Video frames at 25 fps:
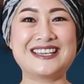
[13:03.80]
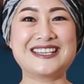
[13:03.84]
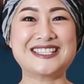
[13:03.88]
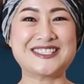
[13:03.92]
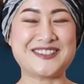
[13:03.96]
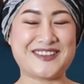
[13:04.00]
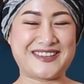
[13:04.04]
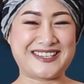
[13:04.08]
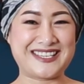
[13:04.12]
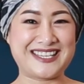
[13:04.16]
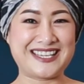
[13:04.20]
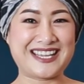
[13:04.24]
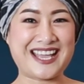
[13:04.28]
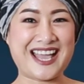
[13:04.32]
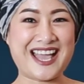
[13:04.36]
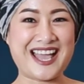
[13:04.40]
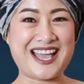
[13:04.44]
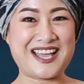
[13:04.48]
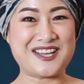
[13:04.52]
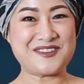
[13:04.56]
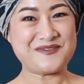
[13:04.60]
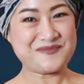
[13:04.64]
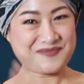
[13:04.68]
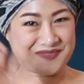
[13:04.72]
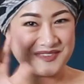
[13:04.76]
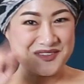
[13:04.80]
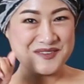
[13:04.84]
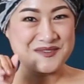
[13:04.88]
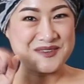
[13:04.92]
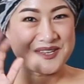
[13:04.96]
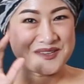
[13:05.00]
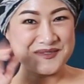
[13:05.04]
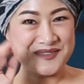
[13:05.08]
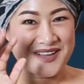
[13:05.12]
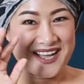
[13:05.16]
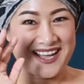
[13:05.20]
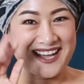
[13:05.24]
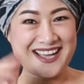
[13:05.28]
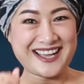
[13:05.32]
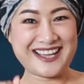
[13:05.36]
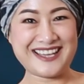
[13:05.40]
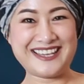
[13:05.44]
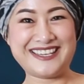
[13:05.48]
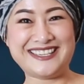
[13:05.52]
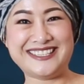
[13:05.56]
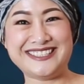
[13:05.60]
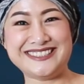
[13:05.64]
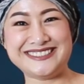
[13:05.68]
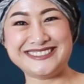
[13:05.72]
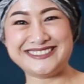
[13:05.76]
สวัสดีค่ะบ๊ายบา
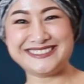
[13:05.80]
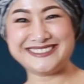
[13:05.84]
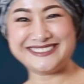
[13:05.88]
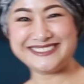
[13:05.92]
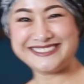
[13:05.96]
ย